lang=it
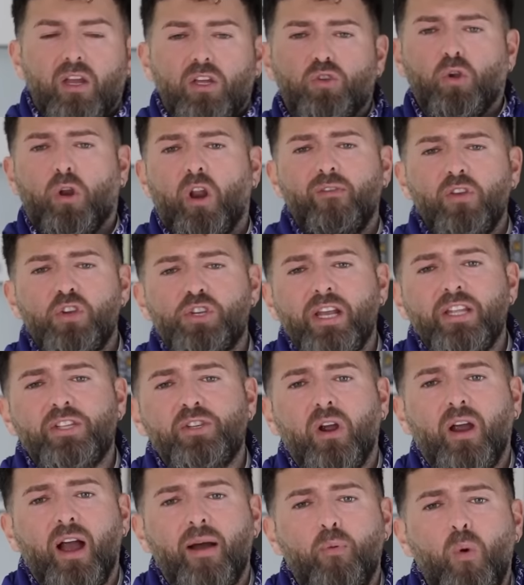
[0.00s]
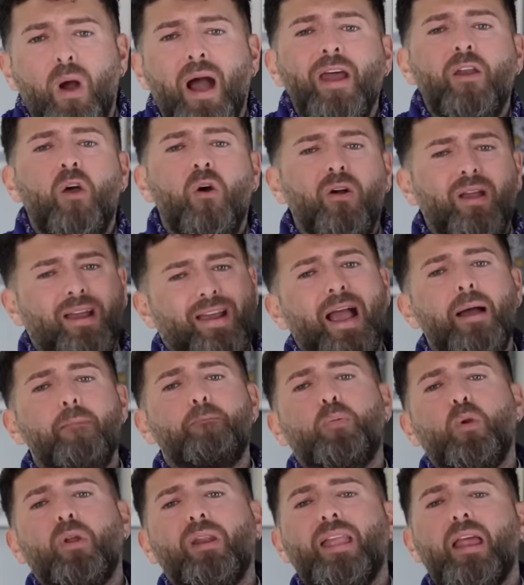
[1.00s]
Sono Vincenzo Capuano,
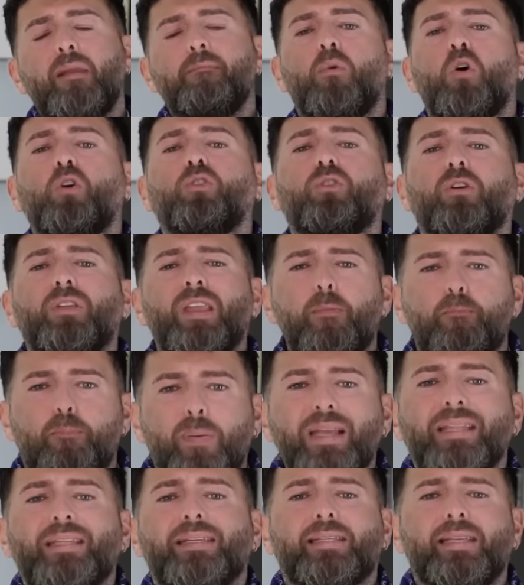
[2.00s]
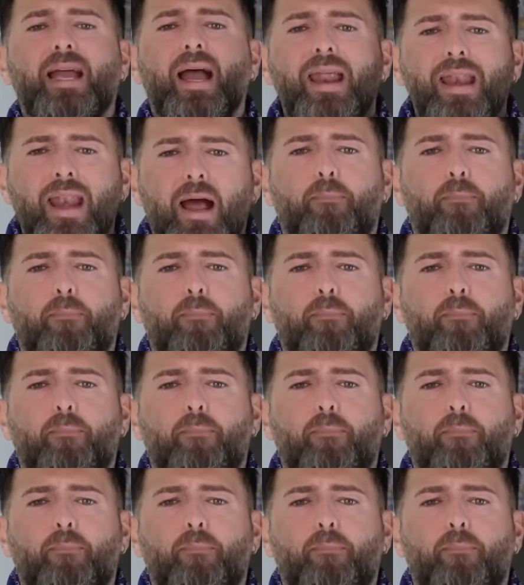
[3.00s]
campione del mondo di pizza